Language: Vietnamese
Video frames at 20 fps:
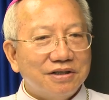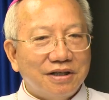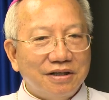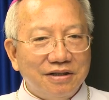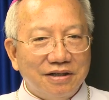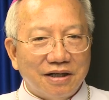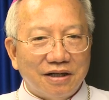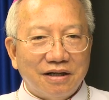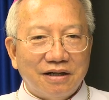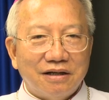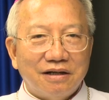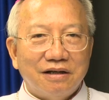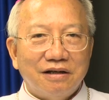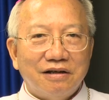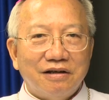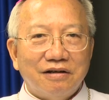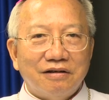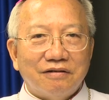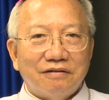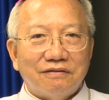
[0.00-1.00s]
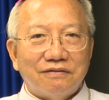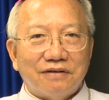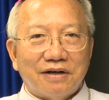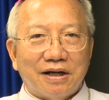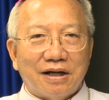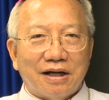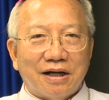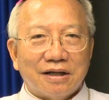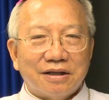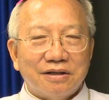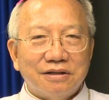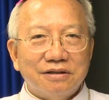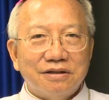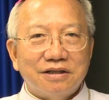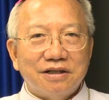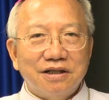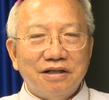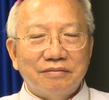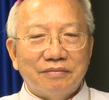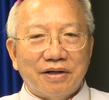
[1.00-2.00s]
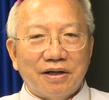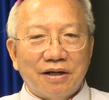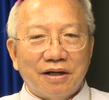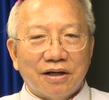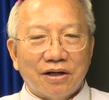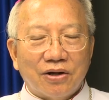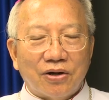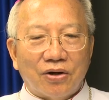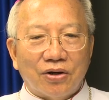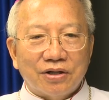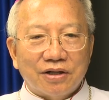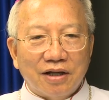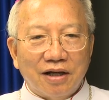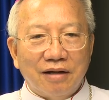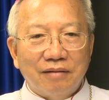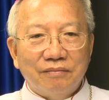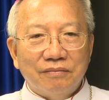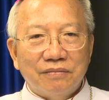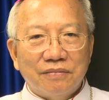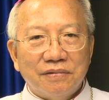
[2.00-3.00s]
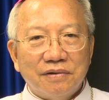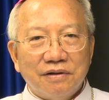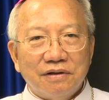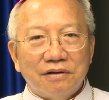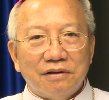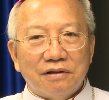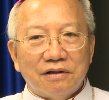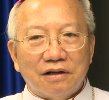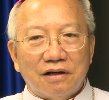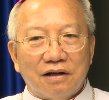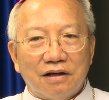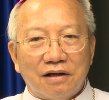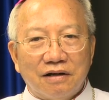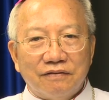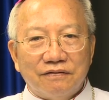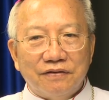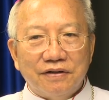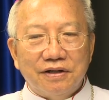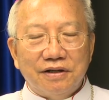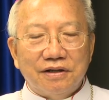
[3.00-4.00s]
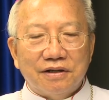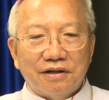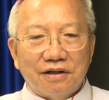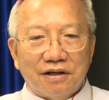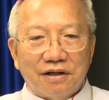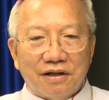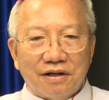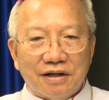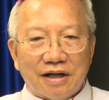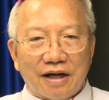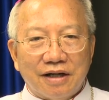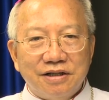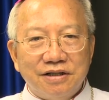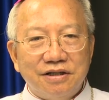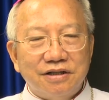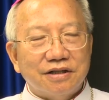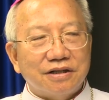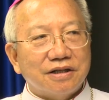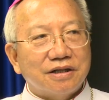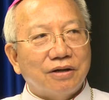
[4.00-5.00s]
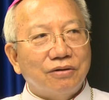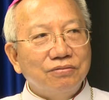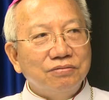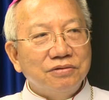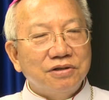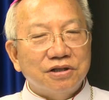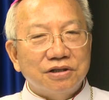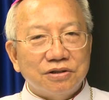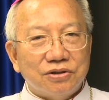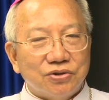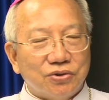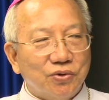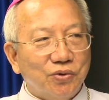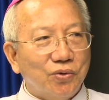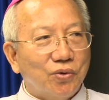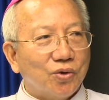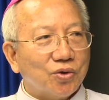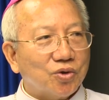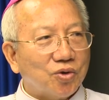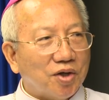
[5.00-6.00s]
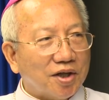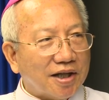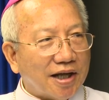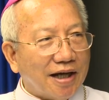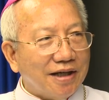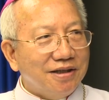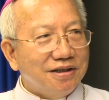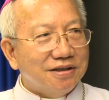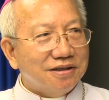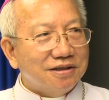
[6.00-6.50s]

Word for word: dần dần và từ khi mà có thêm à, vị đại diện không thường trú của tòa thánh